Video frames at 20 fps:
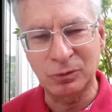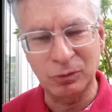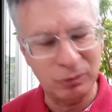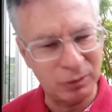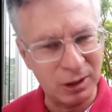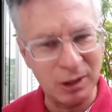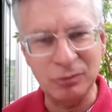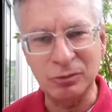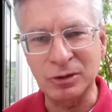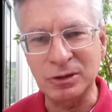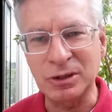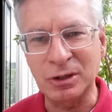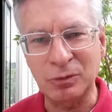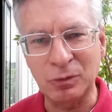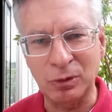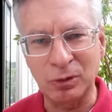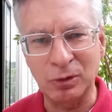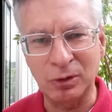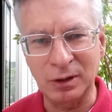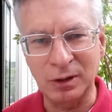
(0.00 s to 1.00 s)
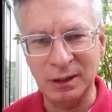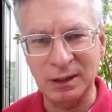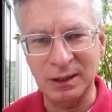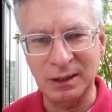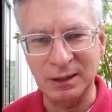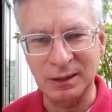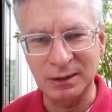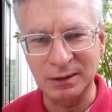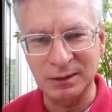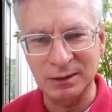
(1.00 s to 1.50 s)
com quem você
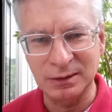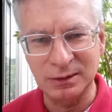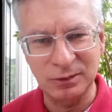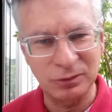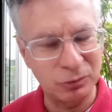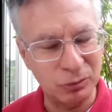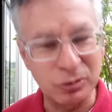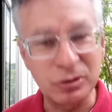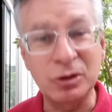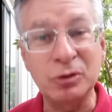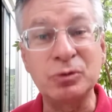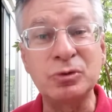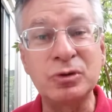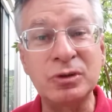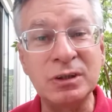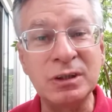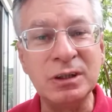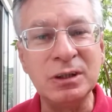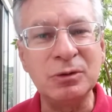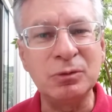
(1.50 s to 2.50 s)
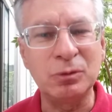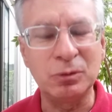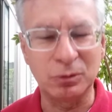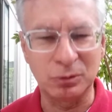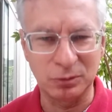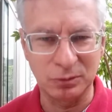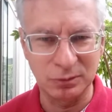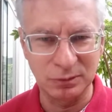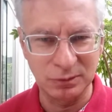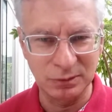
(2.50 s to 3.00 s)
coloca no seu
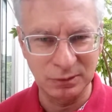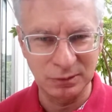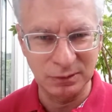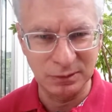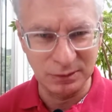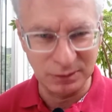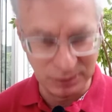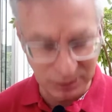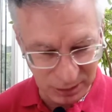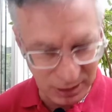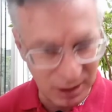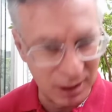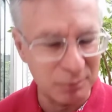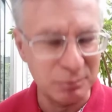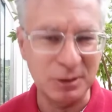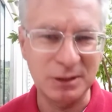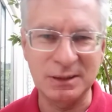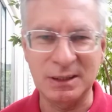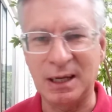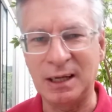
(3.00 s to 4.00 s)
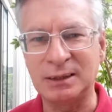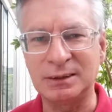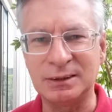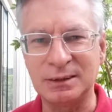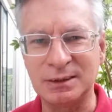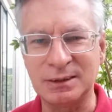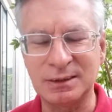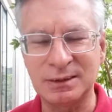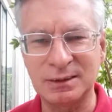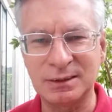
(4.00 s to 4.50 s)
ciclo de
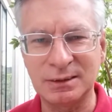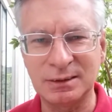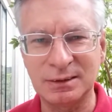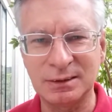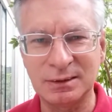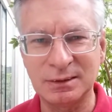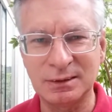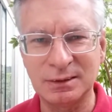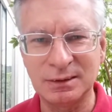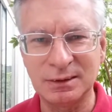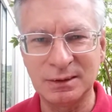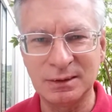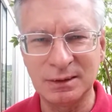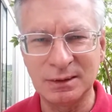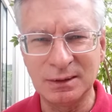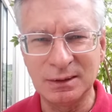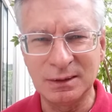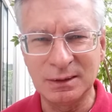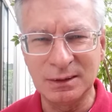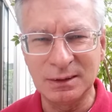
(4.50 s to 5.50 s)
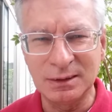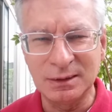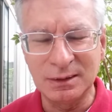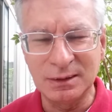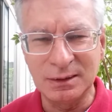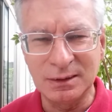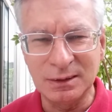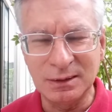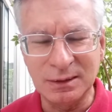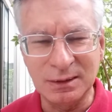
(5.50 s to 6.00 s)
amizades.
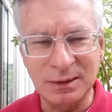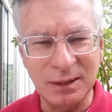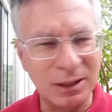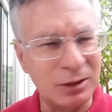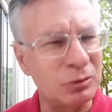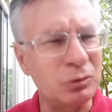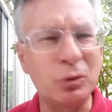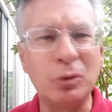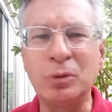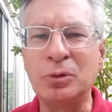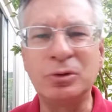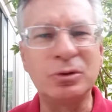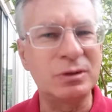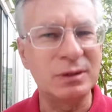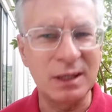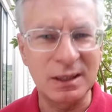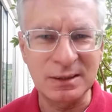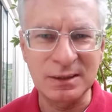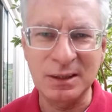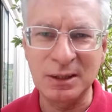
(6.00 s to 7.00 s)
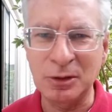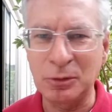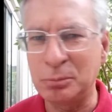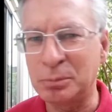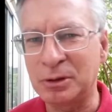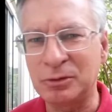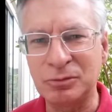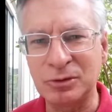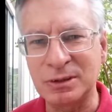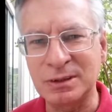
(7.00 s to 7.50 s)
Nem todos
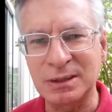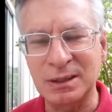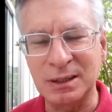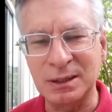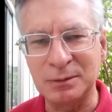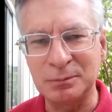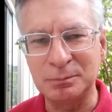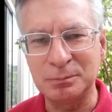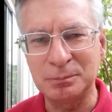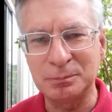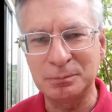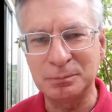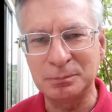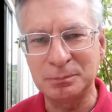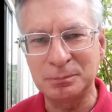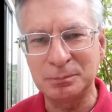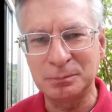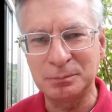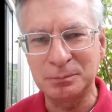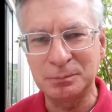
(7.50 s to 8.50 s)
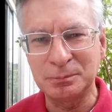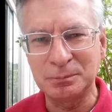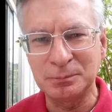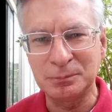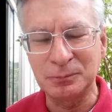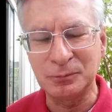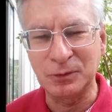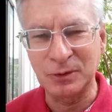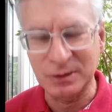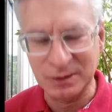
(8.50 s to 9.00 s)
nasceram para você.
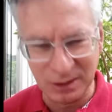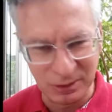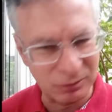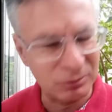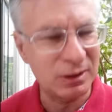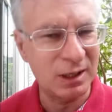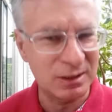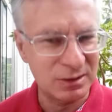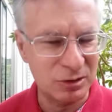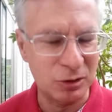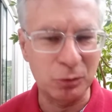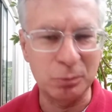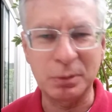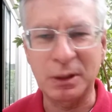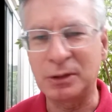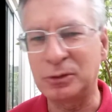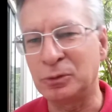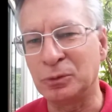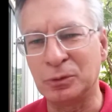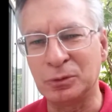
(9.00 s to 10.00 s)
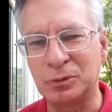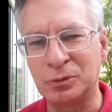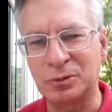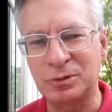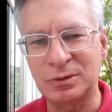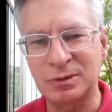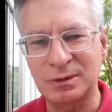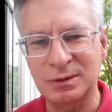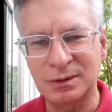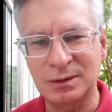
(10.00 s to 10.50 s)
Você não nasceu para
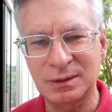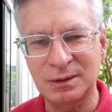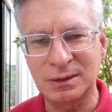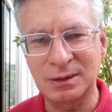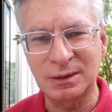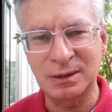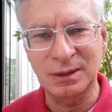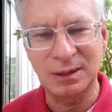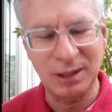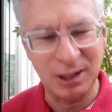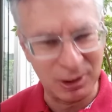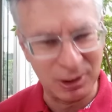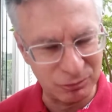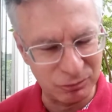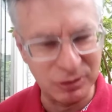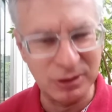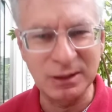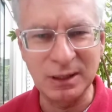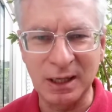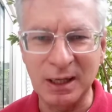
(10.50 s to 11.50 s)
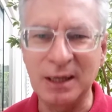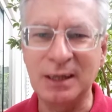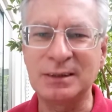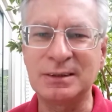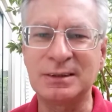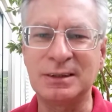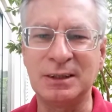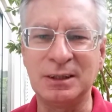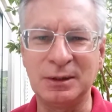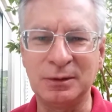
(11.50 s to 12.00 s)
todos. A vida é
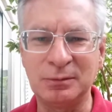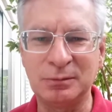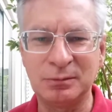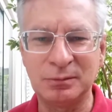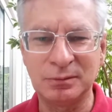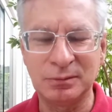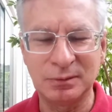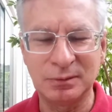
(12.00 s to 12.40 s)
assim.